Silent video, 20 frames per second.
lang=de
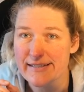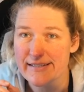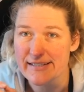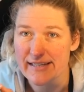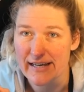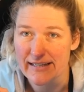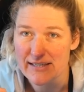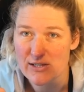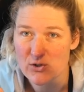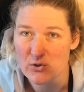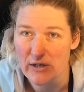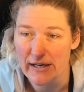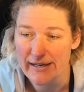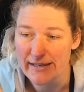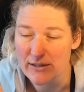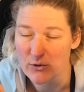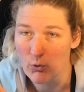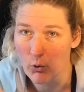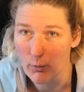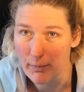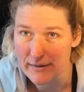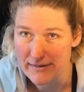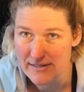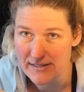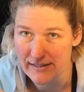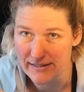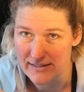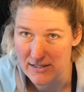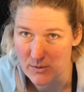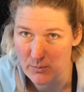die hat so einen
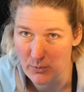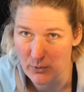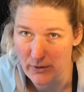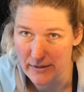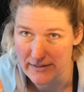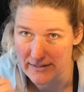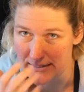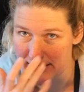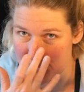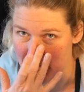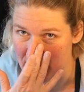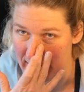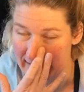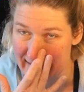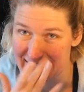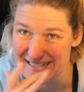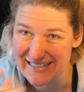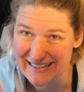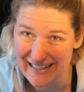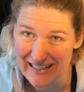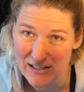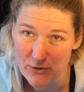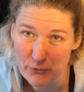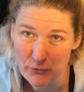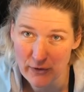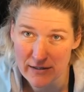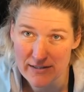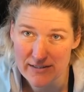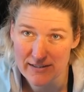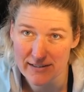Obertransporter, also die hat einen
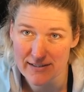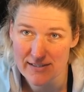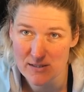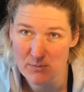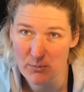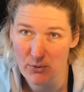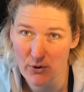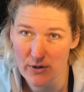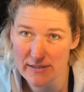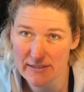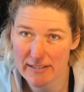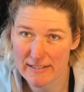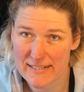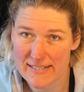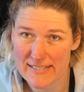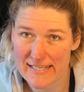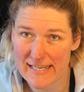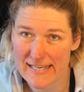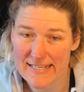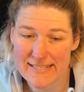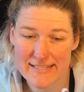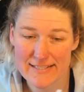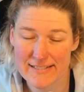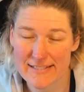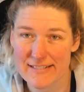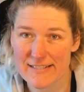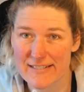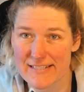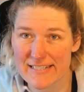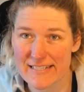Dreifachtransporter, das
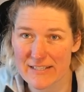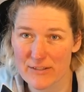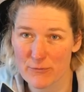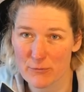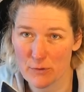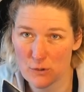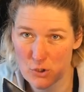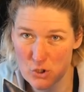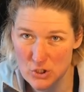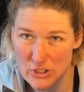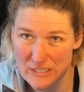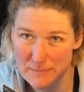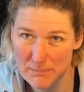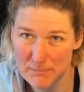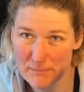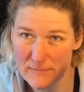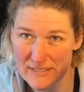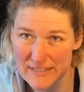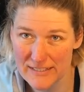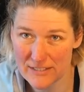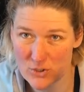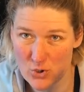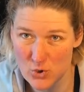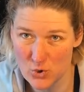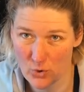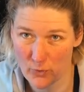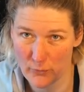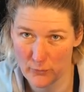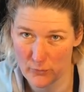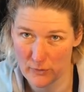heißt, die verschiebt mir den
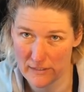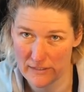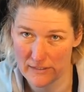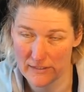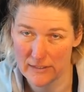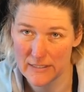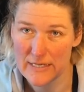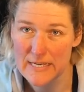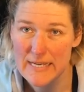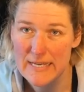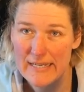Stoff nicht.